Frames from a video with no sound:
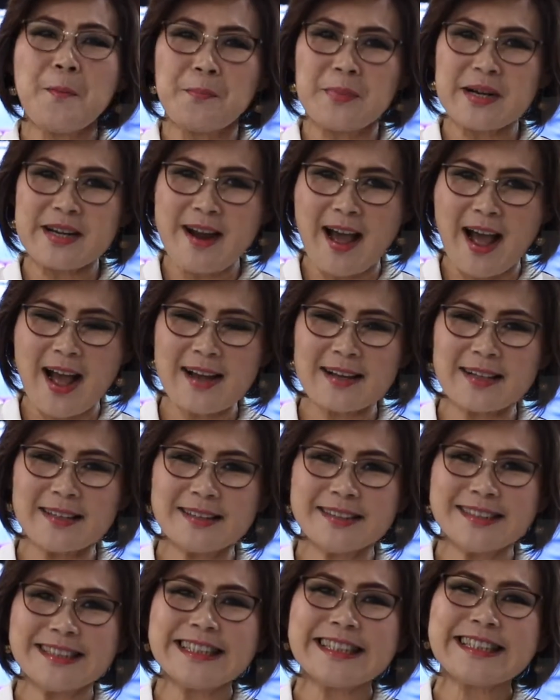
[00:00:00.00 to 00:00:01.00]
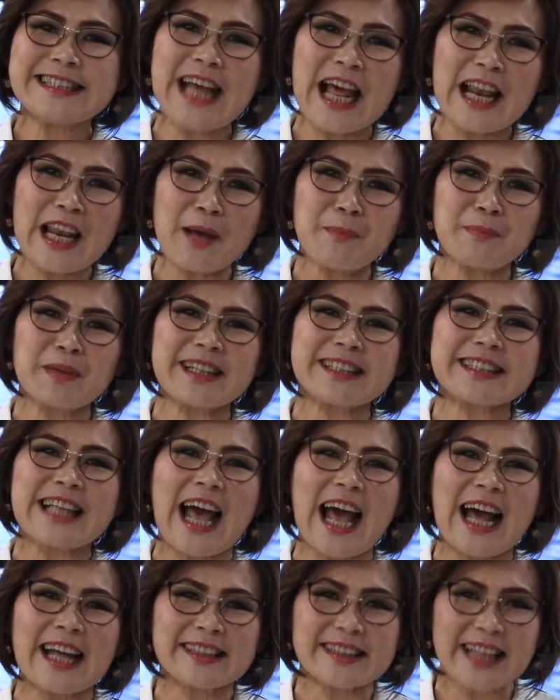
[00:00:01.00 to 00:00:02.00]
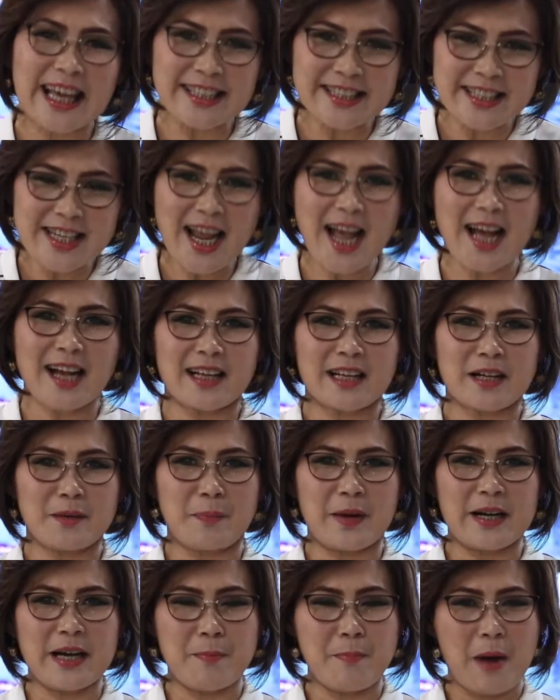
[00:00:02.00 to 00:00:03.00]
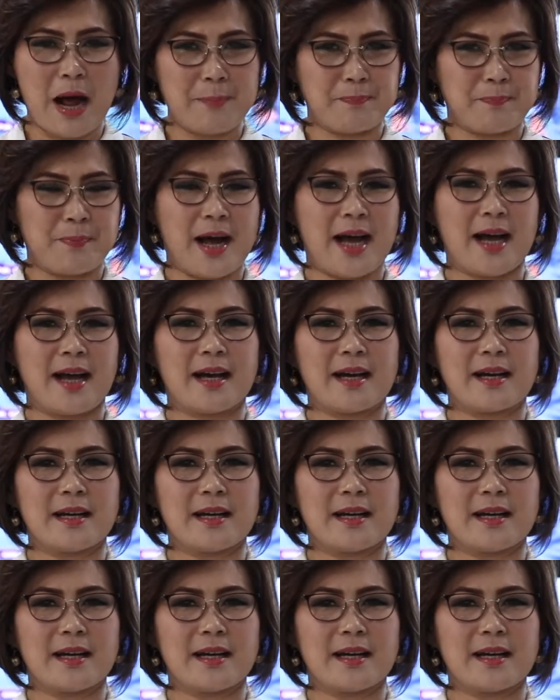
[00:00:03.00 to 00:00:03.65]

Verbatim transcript: Menang dalam ketaatannya kepada Bapa.